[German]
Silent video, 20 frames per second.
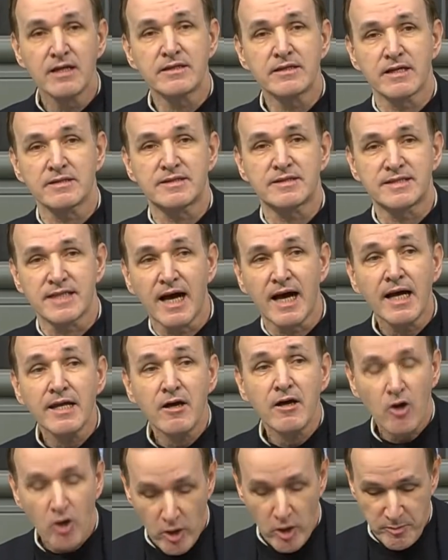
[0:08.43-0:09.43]
das
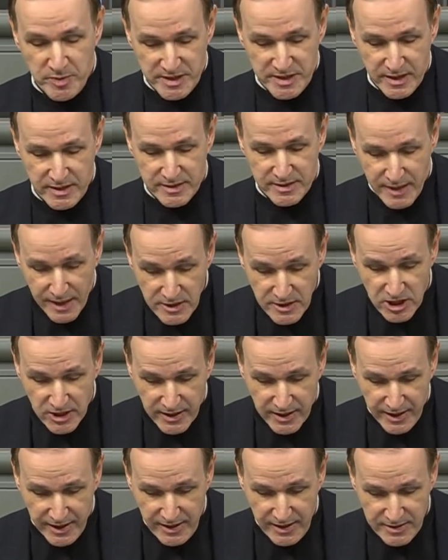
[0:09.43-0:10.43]
Sahnehäubchen
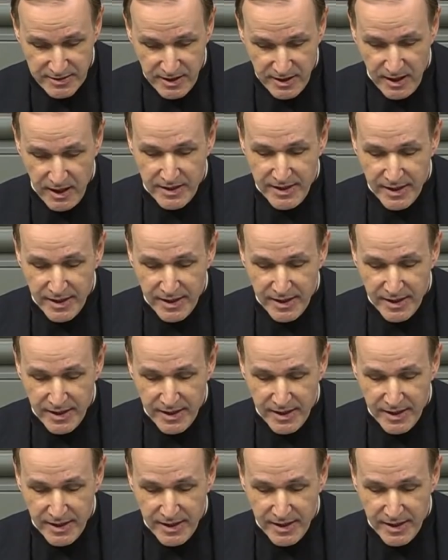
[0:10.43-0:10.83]
Taschengeld